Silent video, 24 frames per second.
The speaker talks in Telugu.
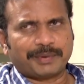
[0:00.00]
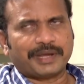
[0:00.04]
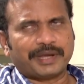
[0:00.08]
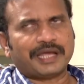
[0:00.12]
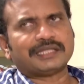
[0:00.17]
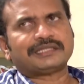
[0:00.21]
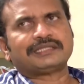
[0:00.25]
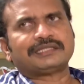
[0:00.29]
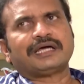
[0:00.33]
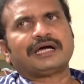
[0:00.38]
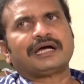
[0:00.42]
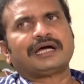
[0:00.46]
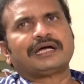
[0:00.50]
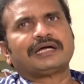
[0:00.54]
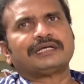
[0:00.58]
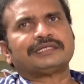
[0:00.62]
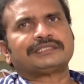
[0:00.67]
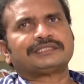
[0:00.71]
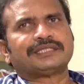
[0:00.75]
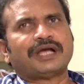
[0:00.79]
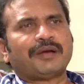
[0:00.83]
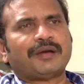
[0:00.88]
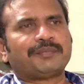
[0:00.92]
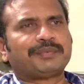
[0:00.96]
పెద్ద
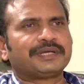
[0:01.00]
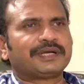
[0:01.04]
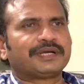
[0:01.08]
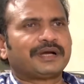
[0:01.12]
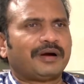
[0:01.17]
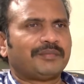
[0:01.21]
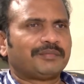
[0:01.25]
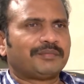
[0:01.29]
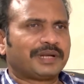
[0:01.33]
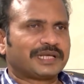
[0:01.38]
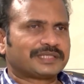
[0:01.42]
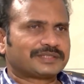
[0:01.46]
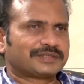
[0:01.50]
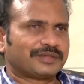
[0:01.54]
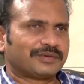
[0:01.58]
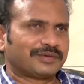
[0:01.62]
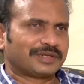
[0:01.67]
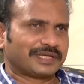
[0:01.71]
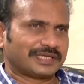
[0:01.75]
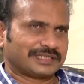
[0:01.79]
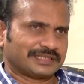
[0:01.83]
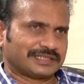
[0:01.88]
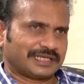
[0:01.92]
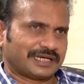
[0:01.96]
షాపింగ్ కాంప్లెక్స్లు
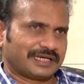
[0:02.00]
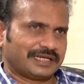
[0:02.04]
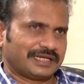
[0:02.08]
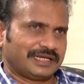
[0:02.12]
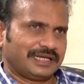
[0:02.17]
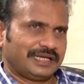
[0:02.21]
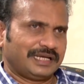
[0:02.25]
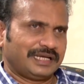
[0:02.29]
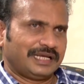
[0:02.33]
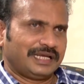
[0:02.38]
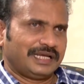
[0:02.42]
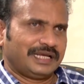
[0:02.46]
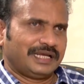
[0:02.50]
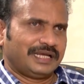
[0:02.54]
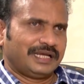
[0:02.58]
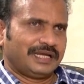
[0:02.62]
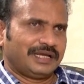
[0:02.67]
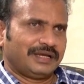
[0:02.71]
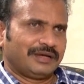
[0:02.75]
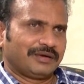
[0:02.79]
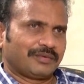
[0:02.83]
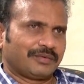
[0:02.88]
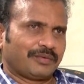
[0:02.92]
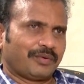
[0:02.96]
ఉంటాయి సార్
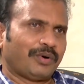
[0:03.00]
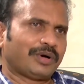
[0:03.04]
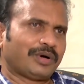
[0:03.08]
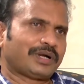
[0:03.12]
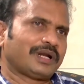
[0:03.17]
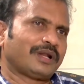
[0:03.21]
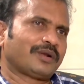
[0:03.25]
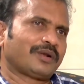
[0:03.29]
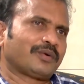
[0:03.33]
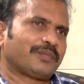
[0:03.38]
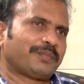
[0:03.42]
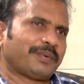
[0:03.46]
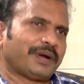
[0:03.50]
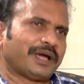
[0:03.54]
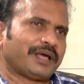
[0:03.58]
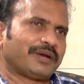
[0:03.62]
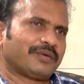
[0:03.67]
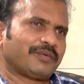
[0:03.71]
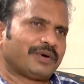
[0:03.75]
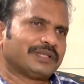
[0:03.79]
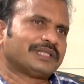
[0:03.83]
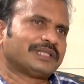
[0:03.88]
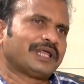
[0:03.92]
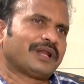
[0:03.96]
కోట్ల
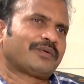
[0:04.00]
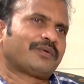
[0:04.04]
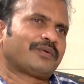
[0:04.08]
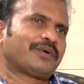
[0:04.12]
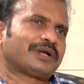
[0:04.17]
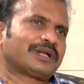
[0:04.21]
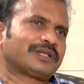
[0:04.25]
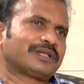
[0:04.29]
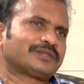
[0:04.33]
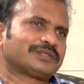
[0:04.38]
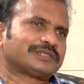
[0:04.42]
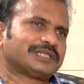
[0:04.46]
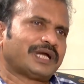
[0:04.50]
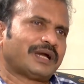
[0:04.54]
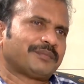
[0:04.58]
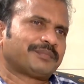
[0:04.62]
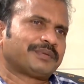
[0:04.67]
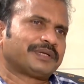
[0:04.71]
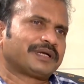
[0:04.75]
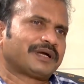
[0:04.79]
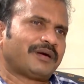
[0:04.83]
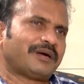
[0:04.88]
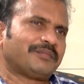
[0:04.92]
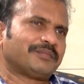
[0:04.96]
రూపాయలు వందల కోట్లతో
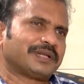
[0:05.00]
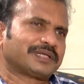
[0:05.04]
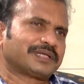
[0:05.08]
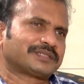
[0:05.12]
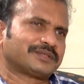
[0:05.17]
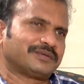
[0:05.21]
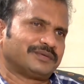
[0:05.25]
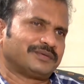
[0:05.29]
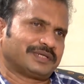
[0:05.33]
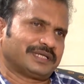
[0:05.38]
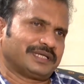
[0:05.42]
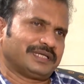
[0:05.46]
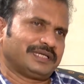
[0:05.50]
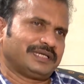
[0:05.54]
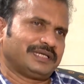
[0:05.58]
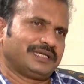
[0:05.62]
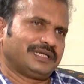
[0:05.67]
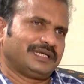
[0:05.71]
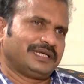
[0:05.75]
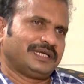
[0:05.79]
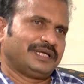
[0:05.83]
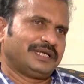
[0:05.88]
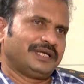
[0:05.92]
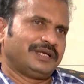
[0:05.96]
షాపింగ్ కాంప్లెక్స్లు ఉంటాయి
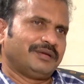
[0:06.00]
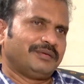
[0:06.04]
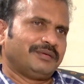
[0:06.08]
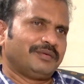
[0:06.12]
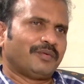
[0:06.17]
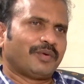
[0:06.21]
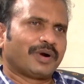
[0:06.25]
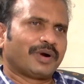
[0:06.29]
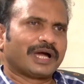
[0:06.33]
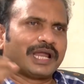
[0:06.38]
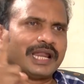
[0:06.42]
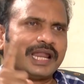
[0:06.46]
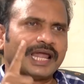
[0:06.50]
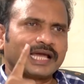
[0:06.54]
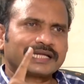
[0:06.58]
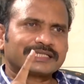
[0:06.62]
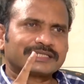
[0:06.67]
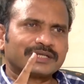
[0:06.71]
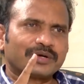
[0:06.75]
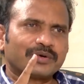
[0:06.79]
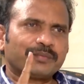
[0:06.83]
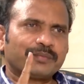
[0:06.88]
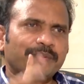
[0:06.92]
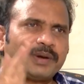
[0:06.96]
ఒక
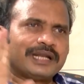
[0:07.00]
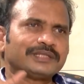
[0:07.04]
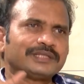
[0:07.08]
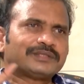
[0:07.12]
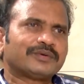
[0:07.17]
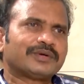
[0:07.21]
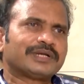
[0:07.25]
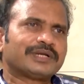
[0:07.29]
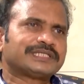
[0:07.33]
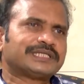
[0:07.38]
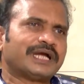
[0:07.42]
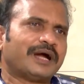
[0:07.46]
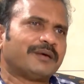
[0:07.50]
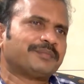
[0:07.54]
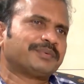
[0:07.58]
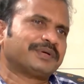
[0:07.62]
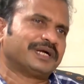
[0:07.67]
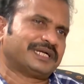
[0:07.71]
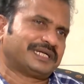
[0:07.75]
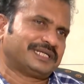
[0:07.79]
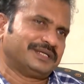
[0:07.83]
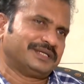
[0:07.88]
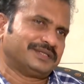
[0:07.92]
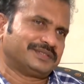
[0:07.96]
లక్ష రూపాయలతో కూడా షాప్
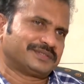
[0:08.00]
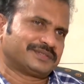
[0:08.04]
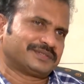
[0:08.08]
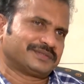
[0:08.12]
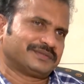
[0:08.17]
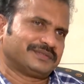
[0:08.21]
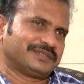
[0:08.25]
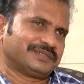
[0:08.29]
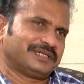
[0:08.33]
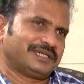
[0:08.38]
కట్టేయచ్చు